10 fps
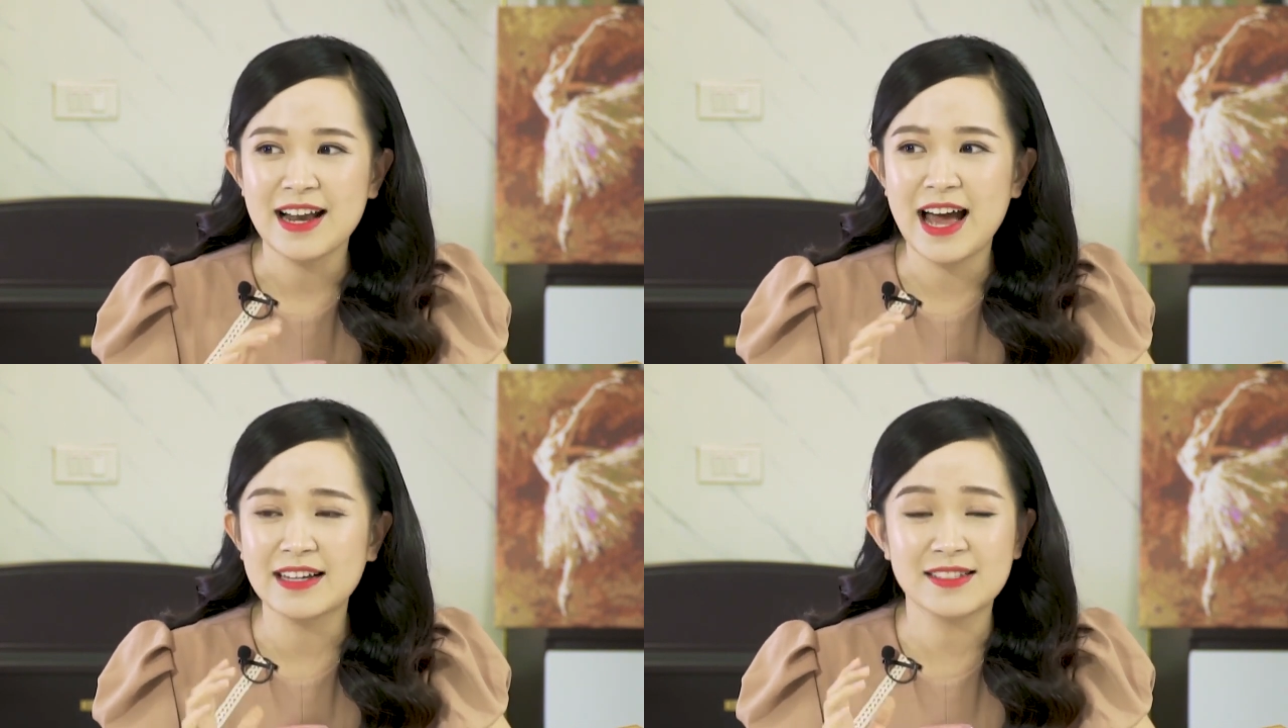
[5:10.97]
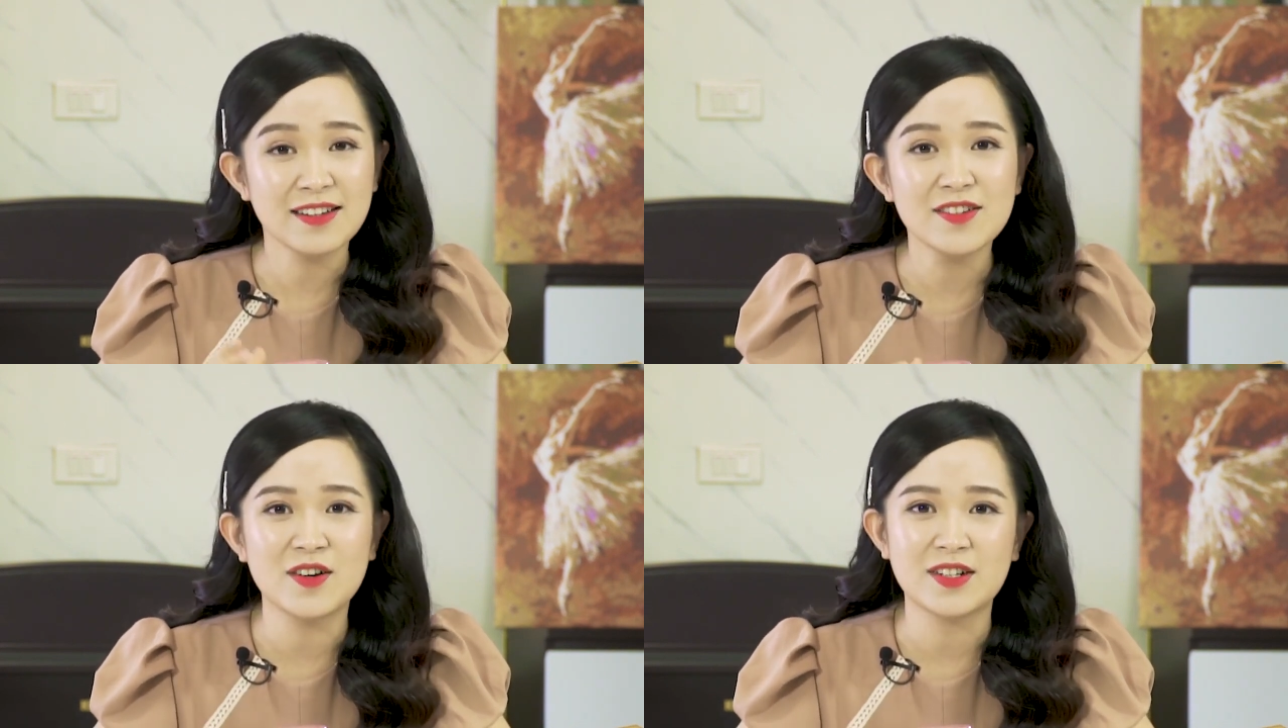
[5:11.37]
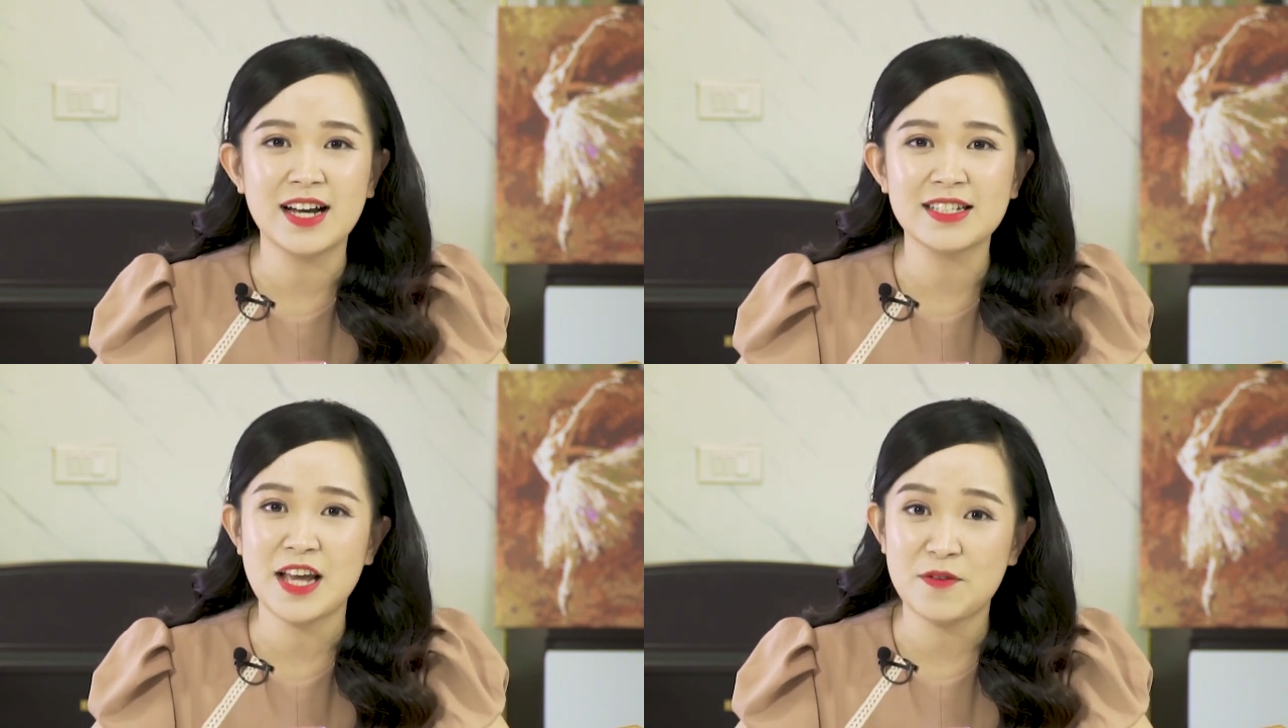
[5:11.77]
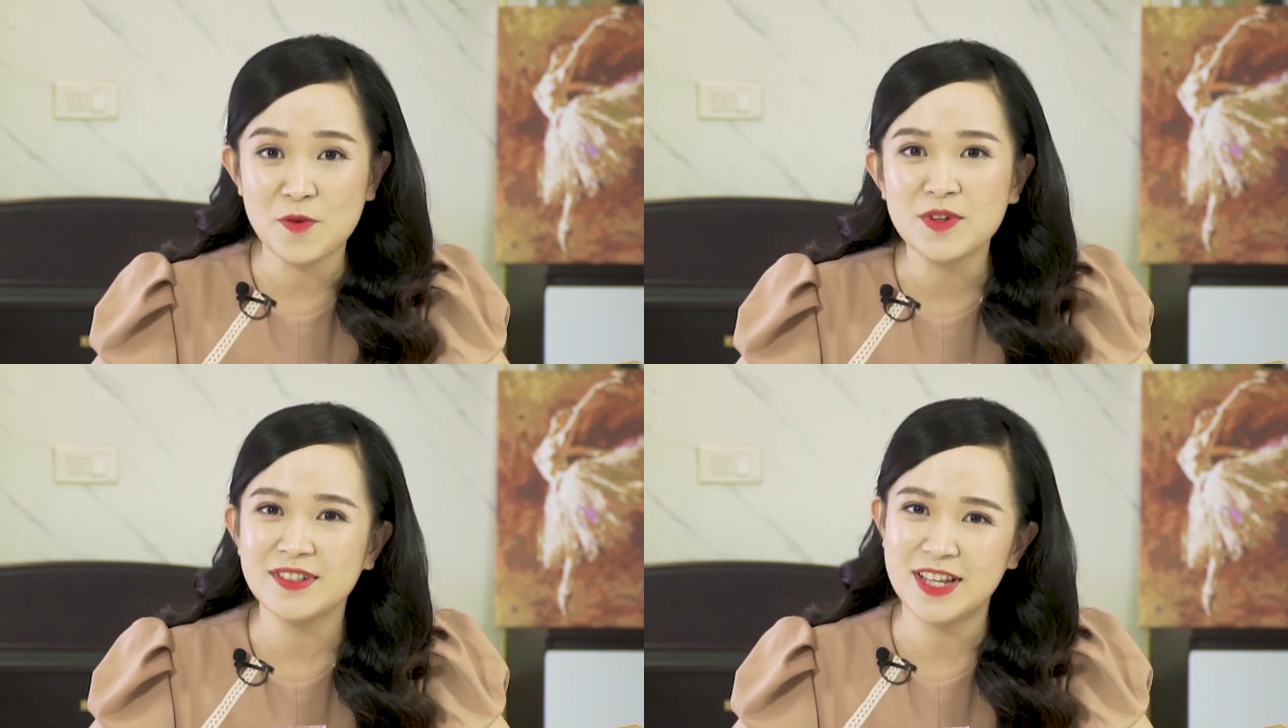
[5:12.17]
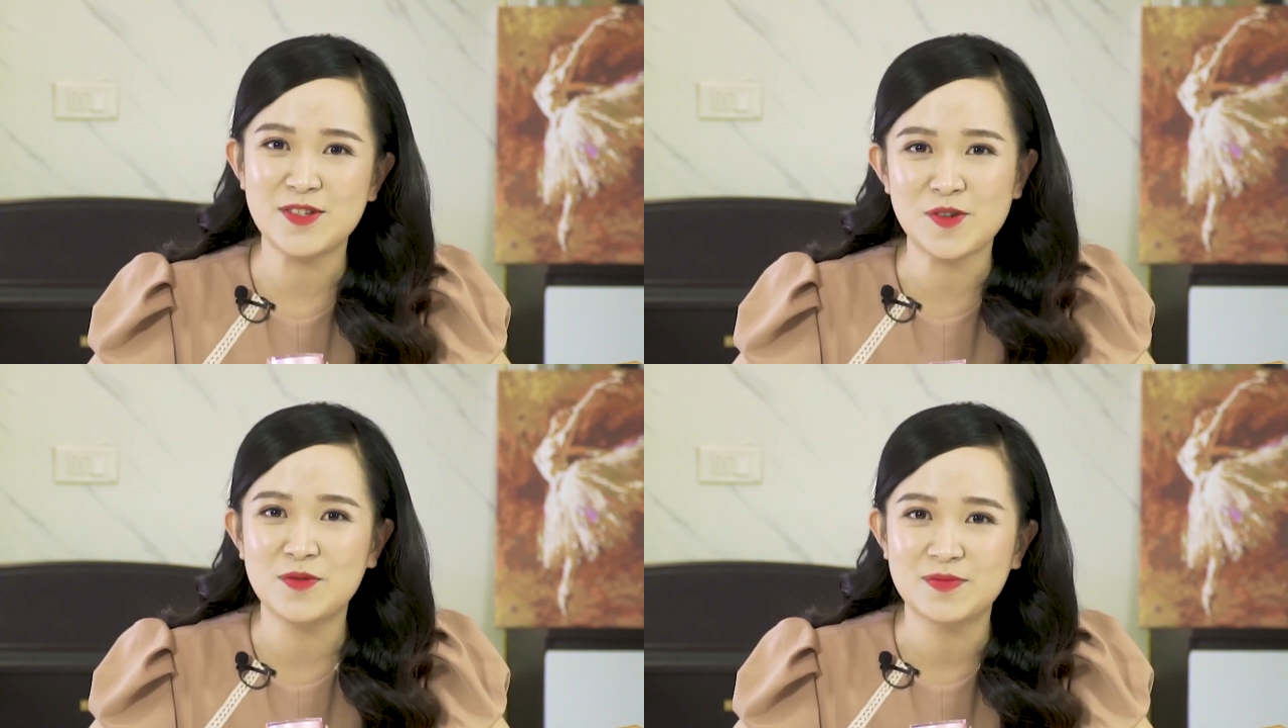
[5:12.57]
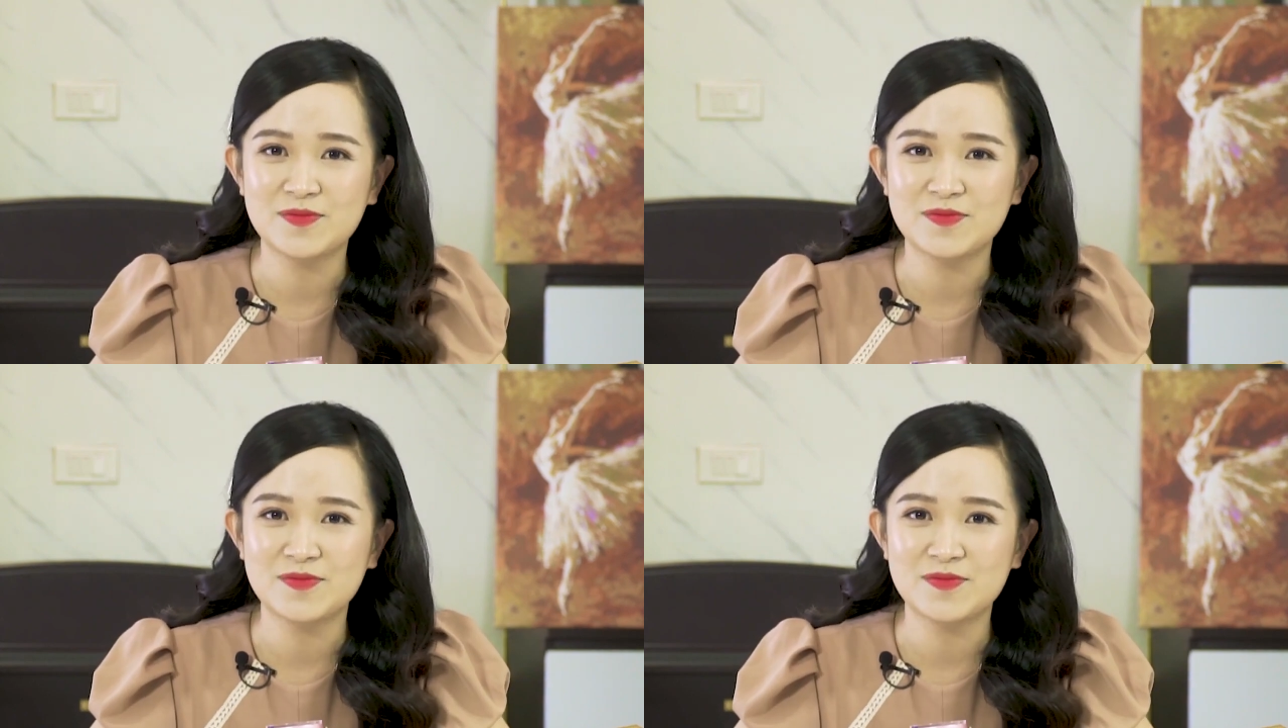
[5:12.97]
đang rất được các chị em phụ nữ tin dùng.